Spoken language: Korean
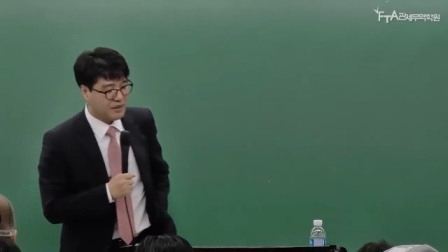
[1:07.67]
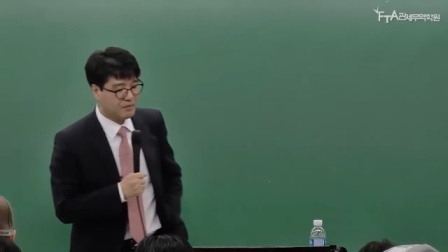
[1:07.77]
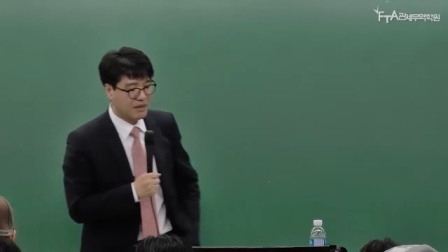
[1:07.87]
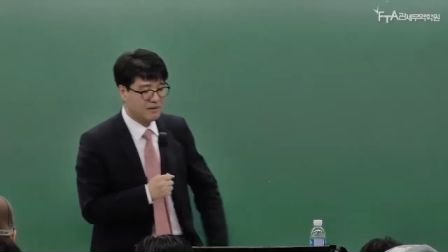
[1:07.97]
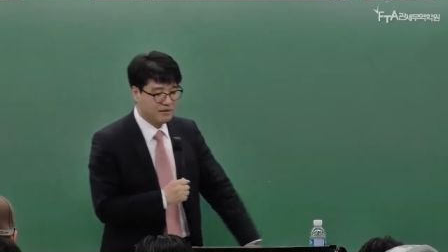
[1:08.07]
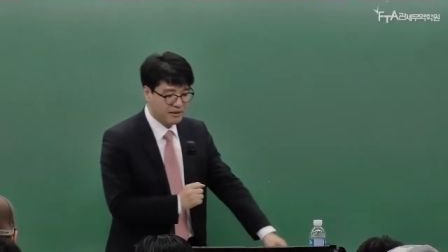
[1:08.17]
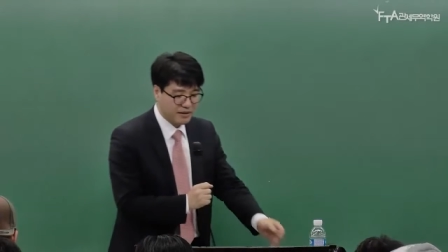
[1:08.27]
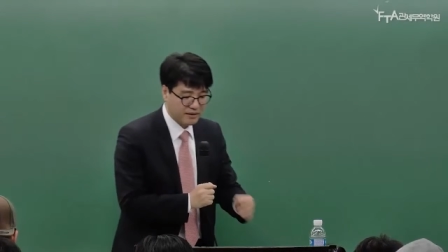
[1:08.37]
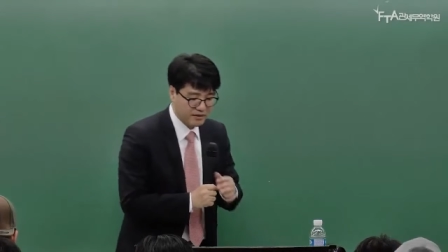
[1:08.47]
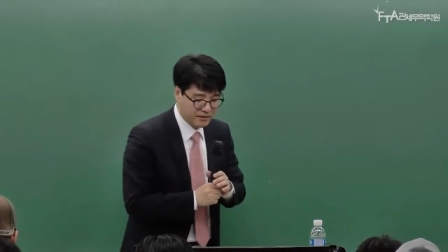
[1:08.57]

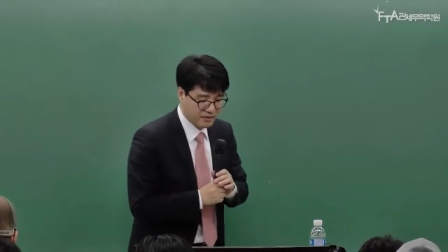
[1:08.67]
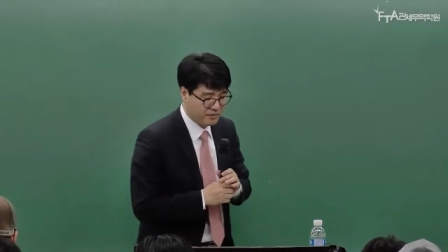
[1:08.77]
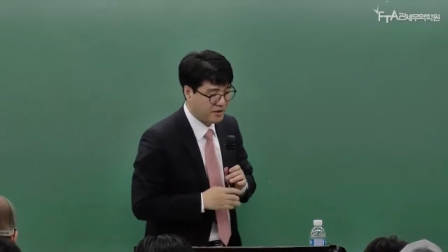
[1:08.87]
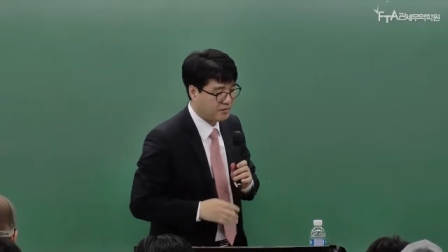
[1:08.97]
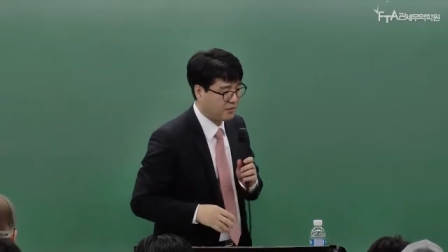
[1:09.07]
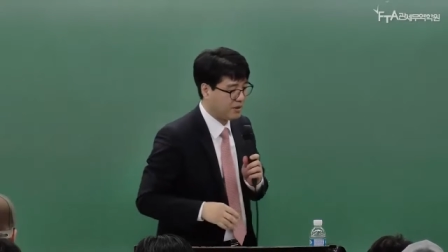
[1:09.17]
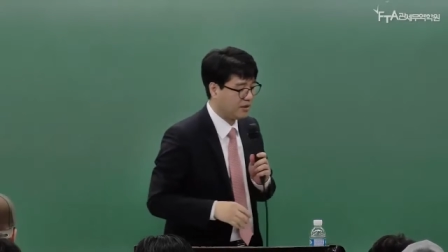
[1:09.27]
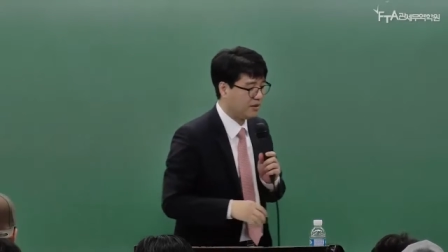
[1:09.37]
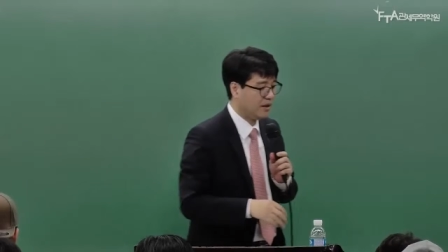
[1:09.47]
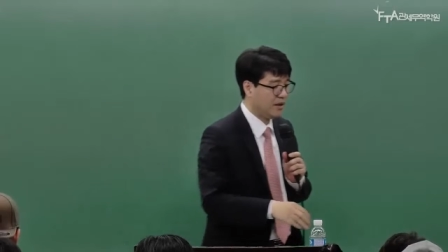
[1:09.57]
맞는데 그런 의미에서
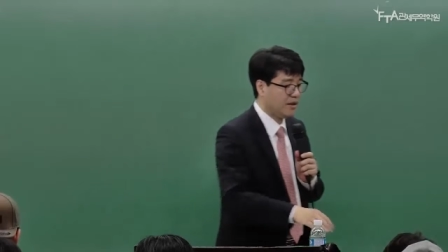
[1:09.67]
보면